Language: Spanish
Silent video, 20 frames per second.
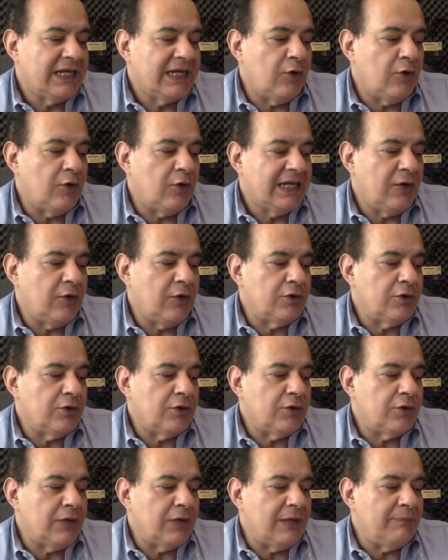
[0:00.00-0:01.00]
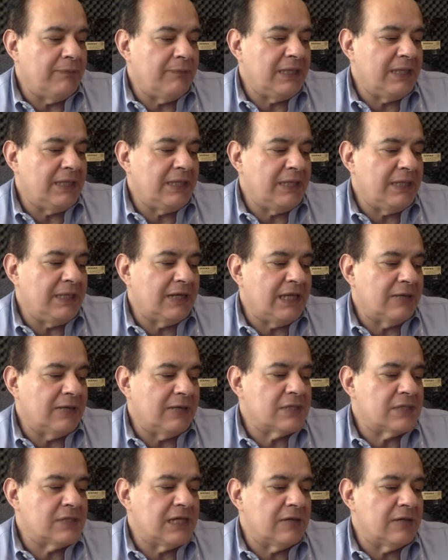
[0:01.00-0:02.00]
el odio, la envidia,
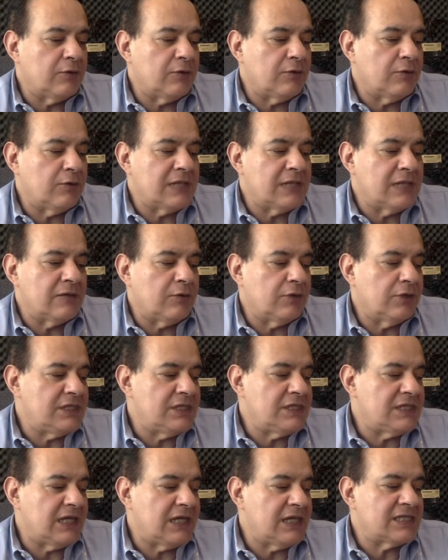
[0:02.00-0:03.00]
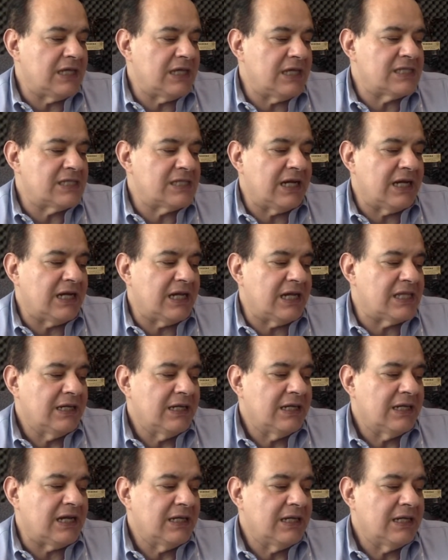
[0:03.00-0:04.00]
los celos, la codicia, etc.,
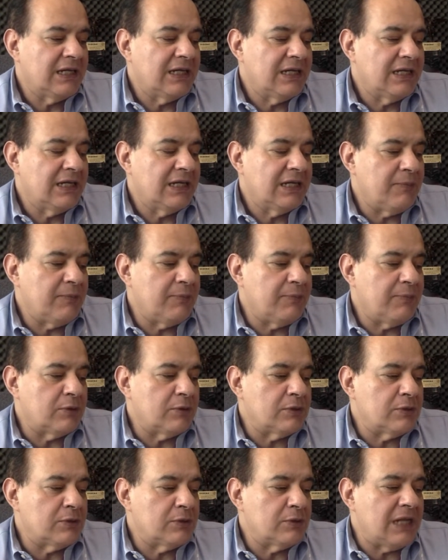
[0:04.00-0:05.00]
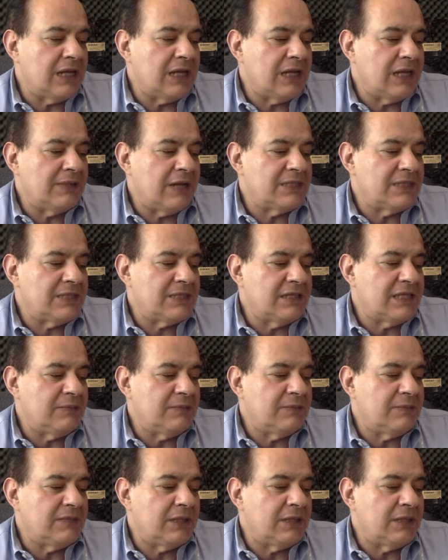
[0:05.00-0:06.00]
que producen a la vez
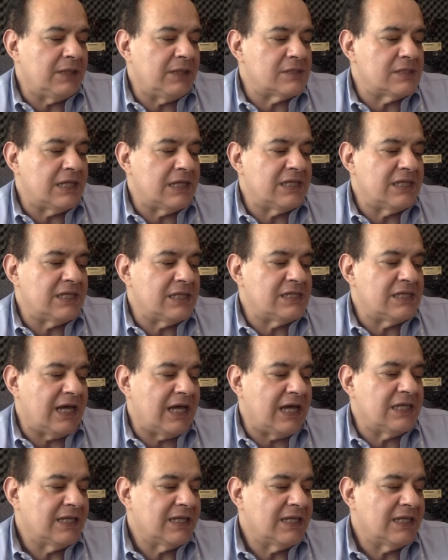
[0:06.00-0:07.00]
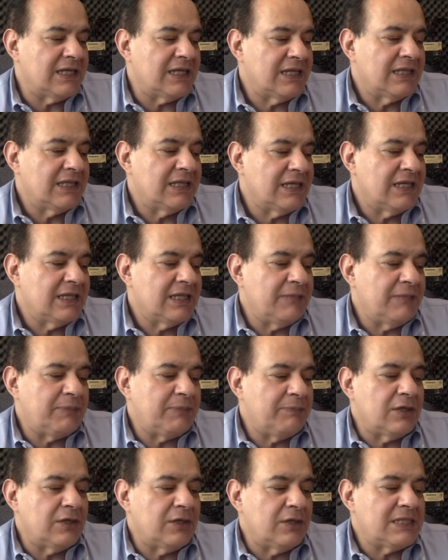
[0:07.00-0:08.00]
sentimientos de ansiedad,
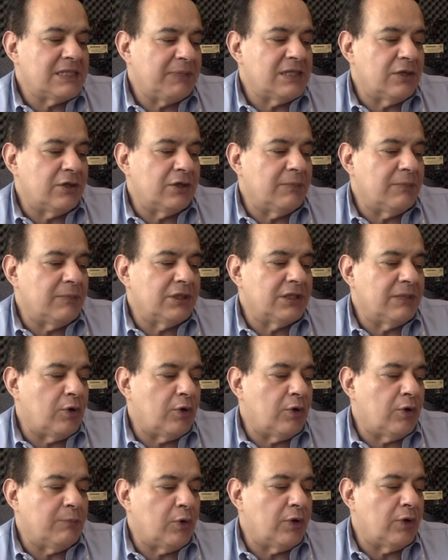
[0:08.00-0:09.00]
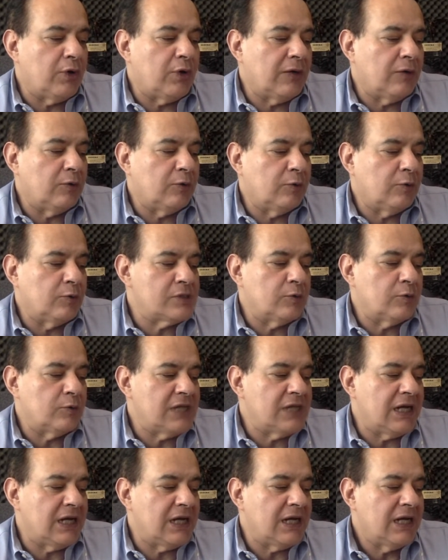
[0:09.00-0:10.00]
depresión, temor,
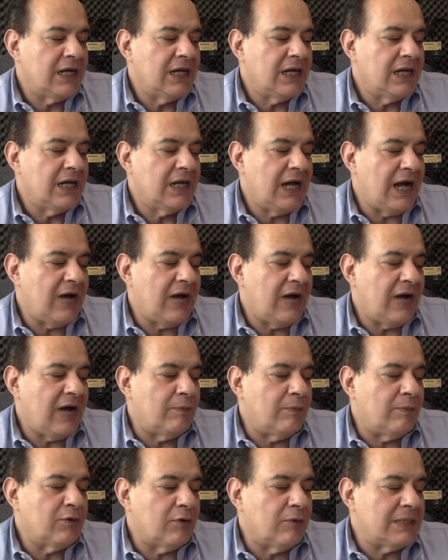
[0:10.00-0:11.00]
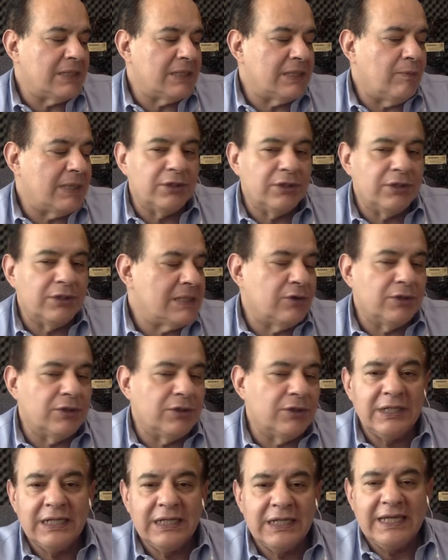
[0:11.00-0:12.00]
angustia,
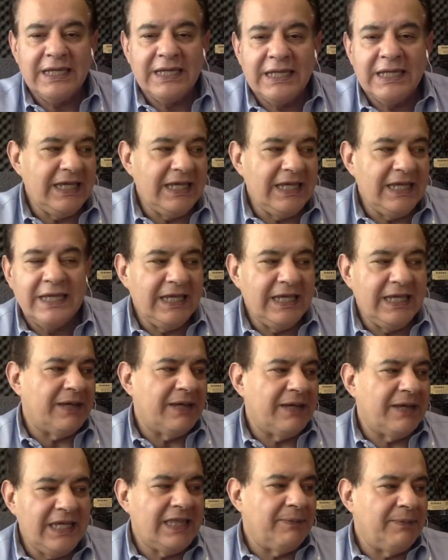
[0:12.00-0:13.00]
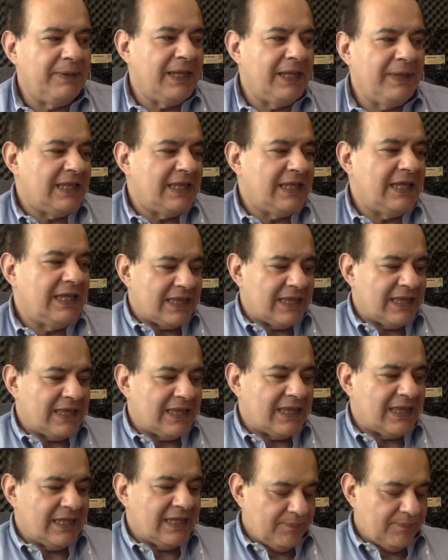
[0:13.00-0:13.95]
autocompasión y debilidad.